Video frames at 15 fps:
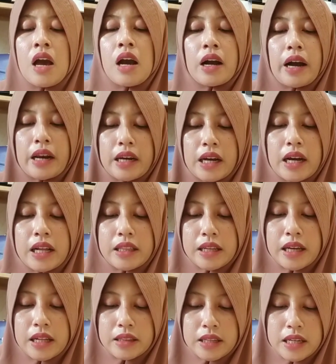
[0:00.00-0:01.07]
karena
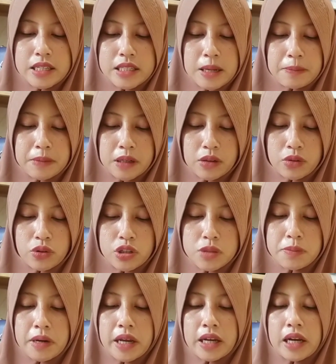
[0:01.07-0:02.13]
ganti-ganti hijab terus
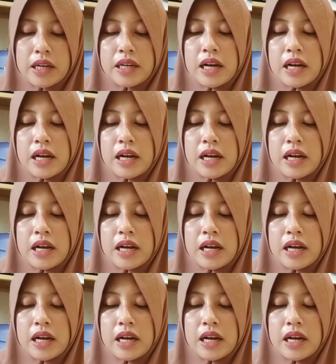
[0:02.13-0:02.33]
mereka